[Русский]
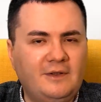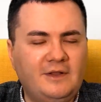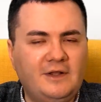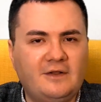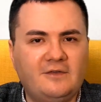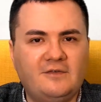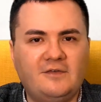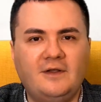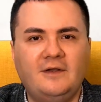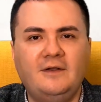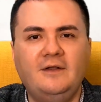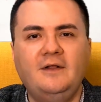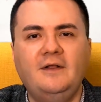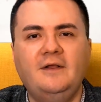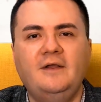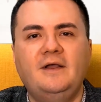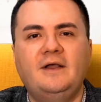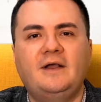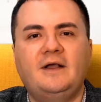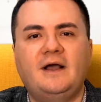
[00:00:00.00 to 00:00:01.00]
медресе.
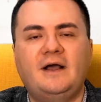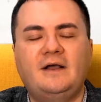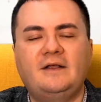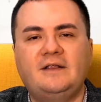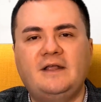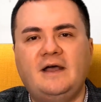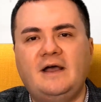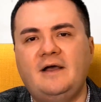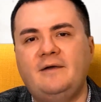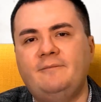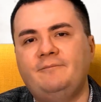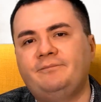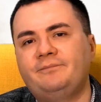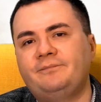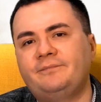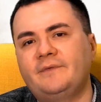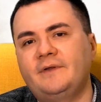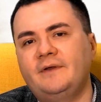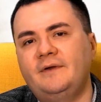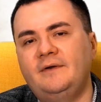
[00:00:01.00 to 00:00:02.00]
Когда
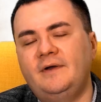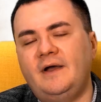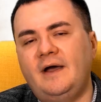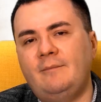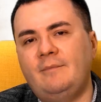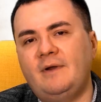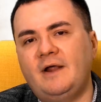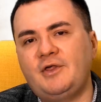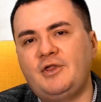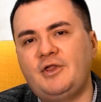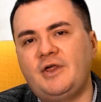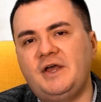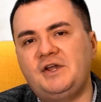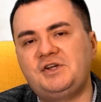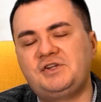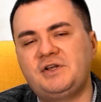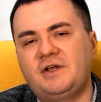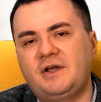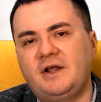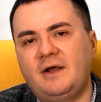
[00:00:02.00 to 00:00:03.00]
м,
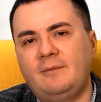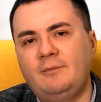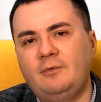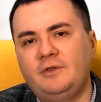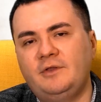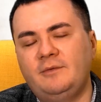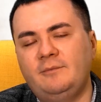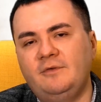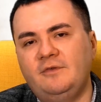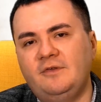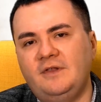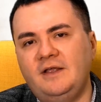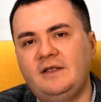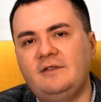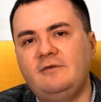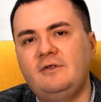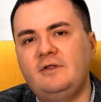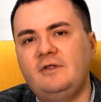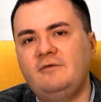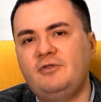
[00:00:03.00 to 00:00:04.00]
обращаешься к работам
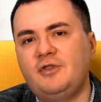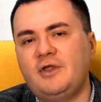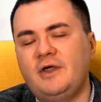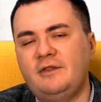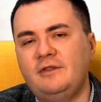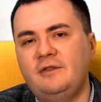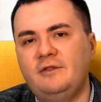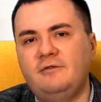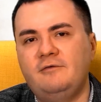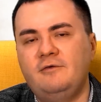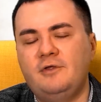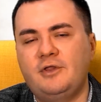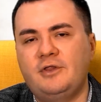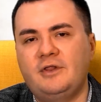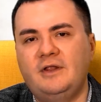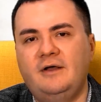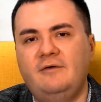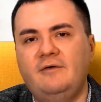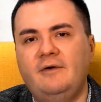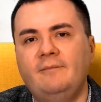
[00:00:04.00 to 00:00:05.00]
исследователей, в частности
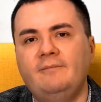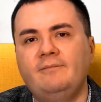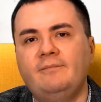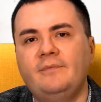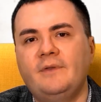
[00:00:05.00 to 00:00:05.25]
Вячеслава